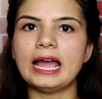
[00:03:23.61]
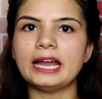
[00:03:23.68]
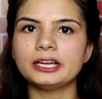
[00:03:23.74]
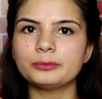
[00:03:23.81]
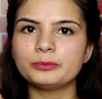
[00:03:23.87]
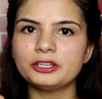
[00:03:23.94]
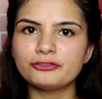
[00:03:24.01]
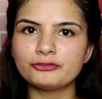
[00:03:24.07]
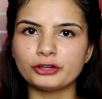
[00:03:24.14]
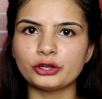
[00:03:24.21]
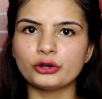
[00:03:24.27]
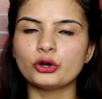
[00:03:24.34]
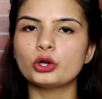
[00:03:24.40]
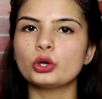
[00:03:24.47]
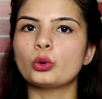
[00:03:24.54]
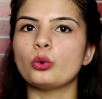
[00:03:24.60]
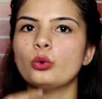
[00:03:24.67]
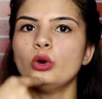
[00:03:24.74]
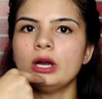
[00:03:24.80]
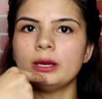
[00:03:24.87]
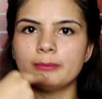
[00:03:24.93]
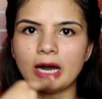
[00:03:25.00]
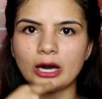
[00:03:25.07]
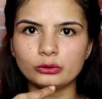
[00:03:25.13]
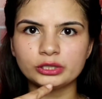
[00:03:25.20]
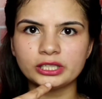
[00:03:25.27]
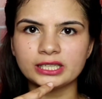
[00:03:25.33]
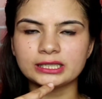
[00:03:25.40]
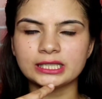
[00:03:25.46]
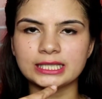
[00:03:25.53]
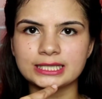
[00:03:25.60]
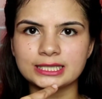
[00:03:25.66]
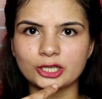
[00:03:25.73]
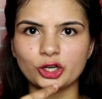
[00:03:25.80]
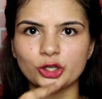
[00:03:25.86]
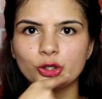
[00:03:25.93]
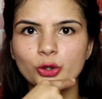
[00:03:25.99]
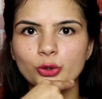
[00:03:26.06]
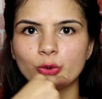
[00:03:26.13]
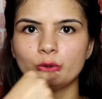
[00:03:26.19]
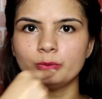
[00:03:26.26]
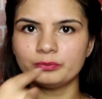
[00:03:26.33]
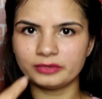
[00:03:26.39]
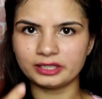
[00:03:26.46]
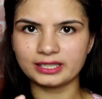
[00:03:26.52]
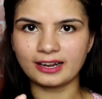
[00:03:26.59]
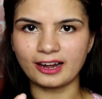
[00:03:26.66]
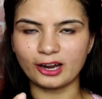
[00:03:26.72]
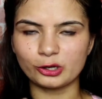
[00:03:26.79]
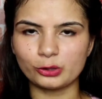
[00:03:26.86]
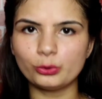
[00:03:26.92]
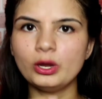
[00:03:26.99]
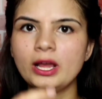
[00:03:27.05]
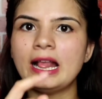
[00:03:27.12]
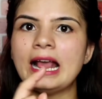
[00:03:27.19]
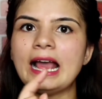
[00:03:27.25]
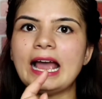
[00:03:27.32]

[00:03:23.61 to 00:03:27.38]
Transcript: एंड अपनी फिंगर को माउथ के अंदर इंसर्ट करो निकालो